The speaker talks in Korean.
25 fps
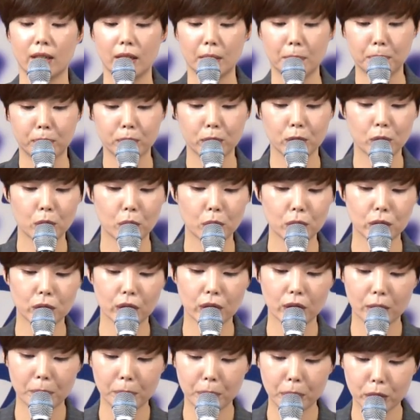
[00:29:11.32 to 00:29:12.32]
이
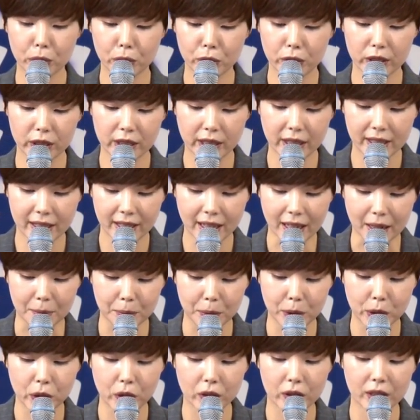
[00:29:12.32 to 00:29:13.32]
분노처럼 표출되는
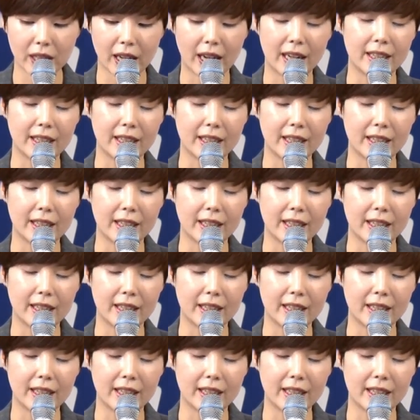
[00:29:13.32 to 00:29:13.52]
감정은